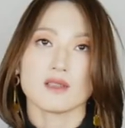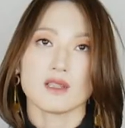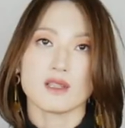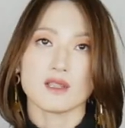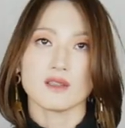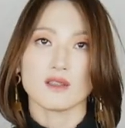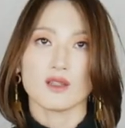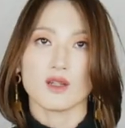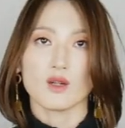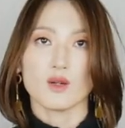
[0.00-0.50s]

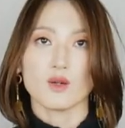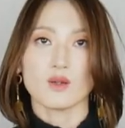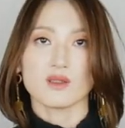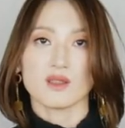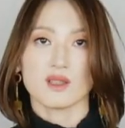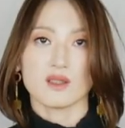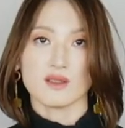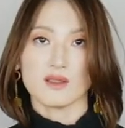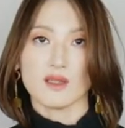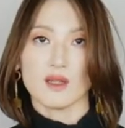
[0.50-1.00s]
身以后
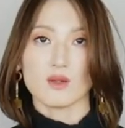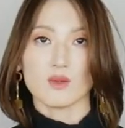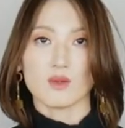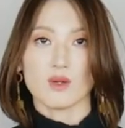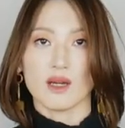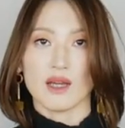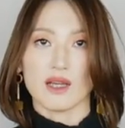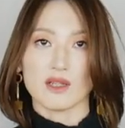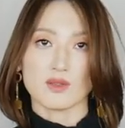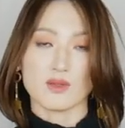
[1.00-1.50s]
呢，效
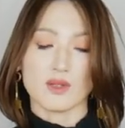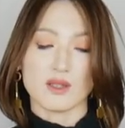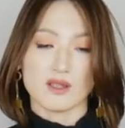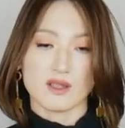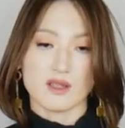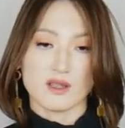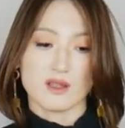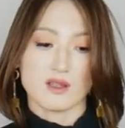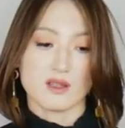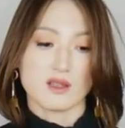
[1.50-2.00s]
果还算
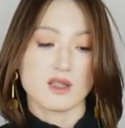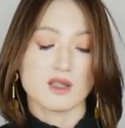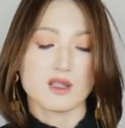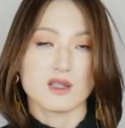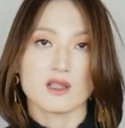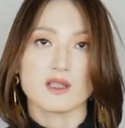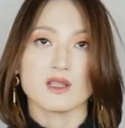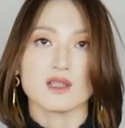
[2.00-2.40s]
是可